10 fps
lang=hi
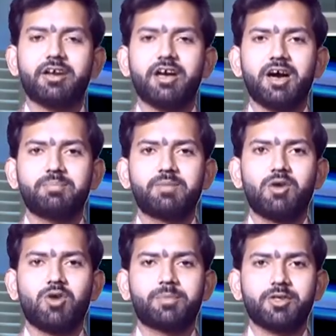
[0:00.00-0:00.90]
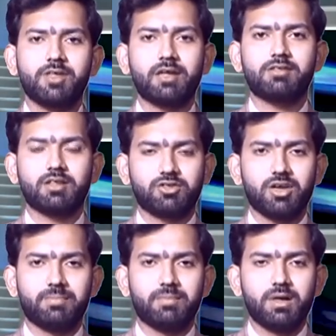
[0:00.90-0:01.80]
रहे हैं आप मैं हूं आपके साथ
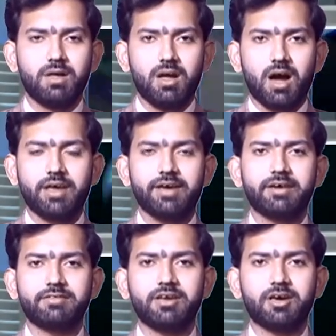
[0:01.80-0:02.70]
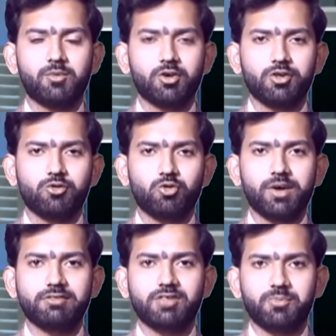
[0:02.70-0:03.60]
सत्यम आइए करते हैं खबरों की
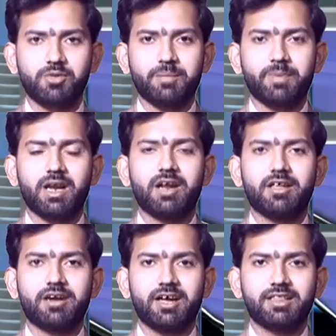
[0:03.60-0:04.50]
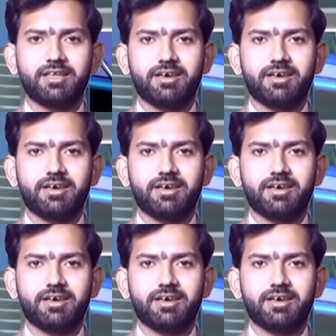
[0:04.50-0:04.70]
शुरुआत सबसे पहले नजर डालते